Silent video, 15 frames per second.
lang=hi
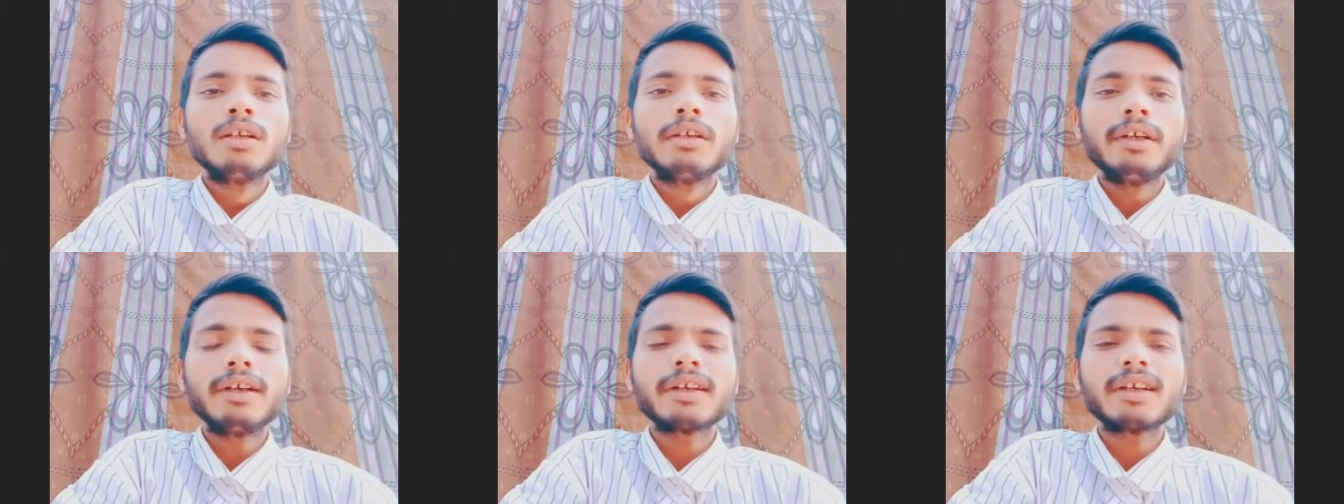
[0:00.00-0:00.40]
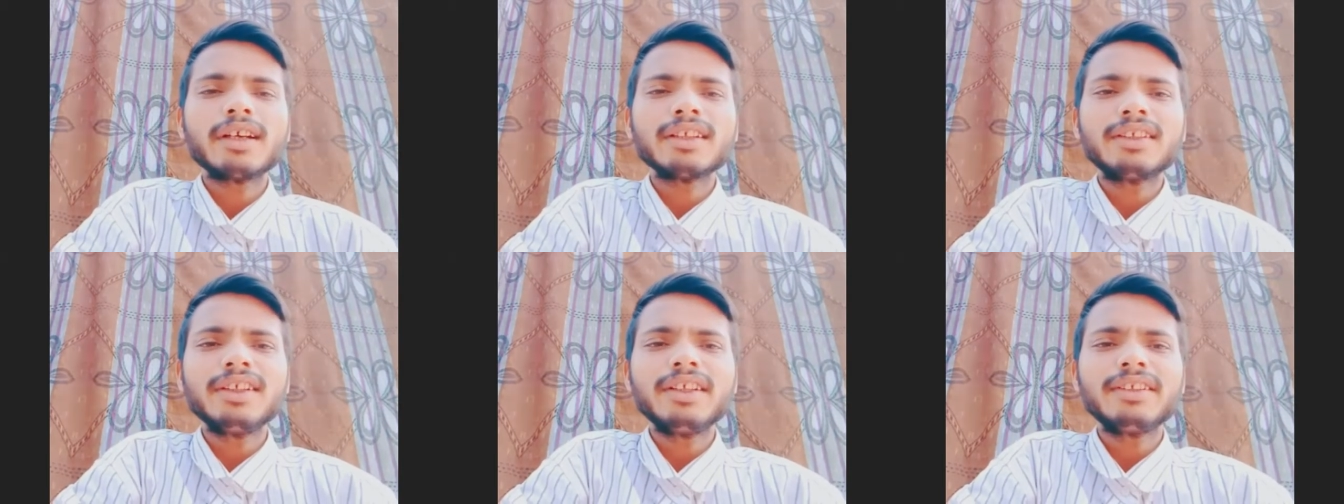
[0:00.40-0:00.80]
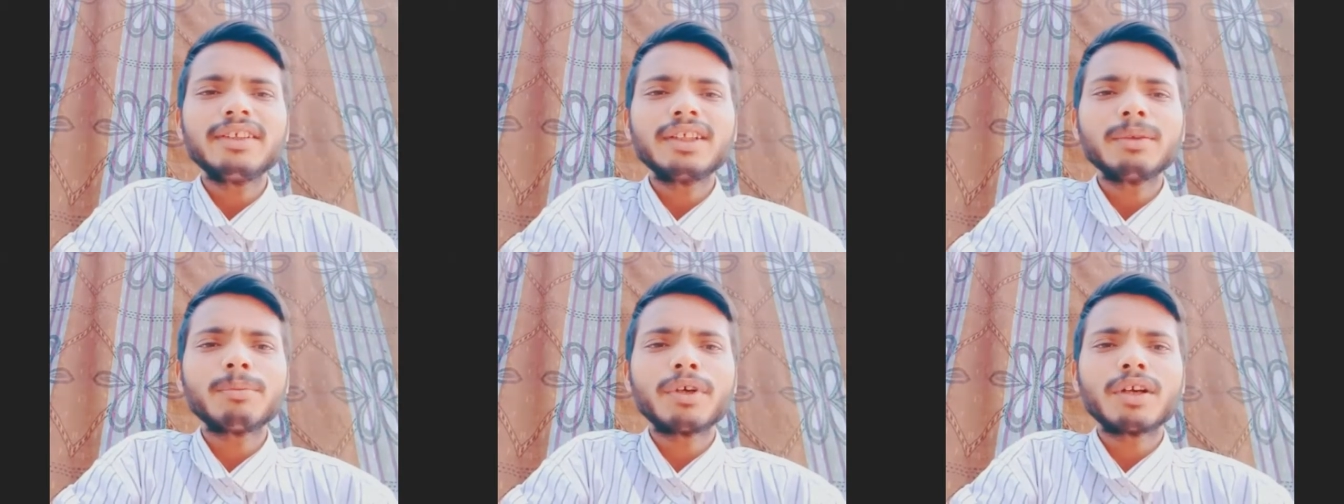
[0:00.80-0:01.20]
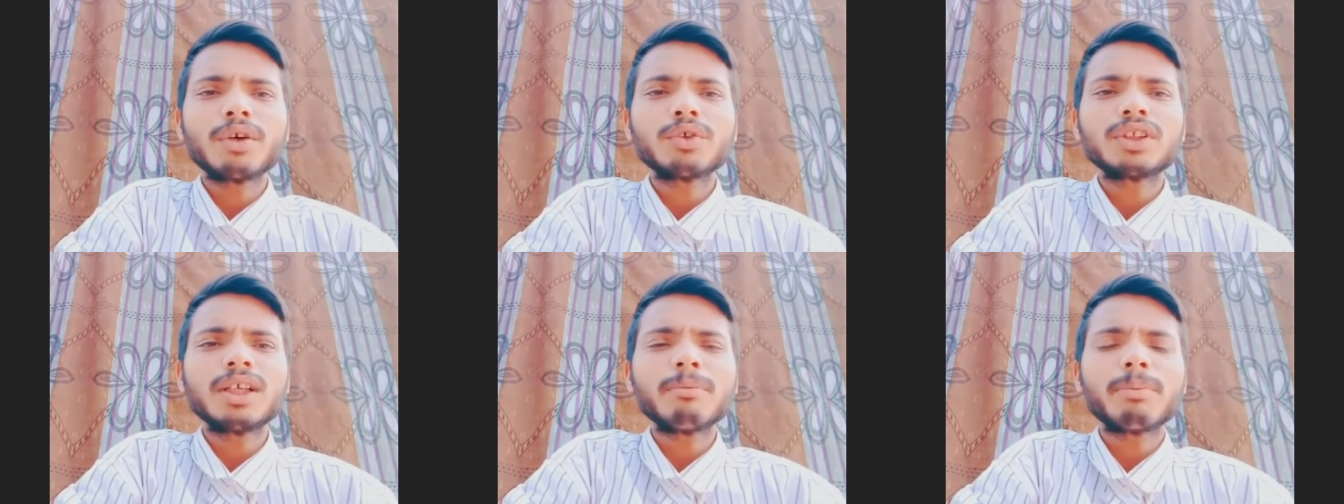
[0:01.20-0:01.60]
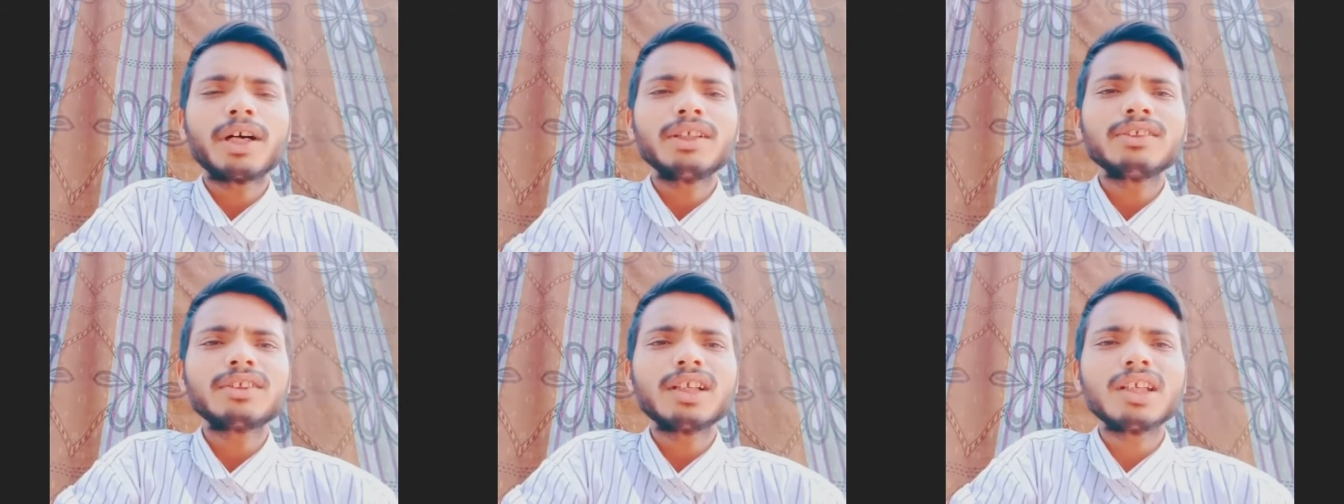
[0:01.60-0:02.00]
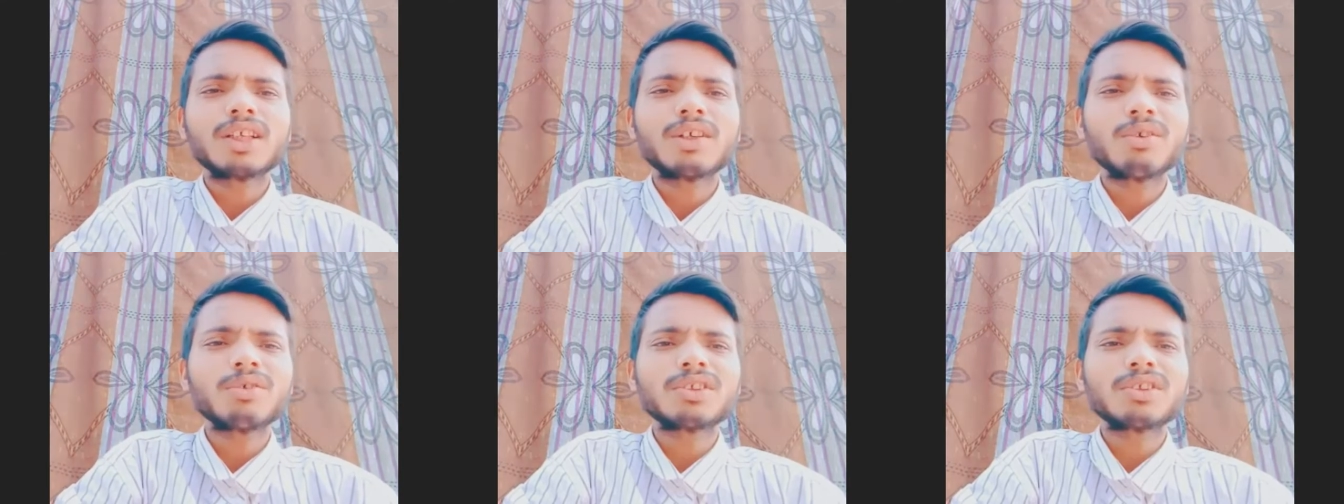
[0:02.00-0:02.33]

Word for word: लड़का धीरे धीरे बड़ा होता है पाँच साल का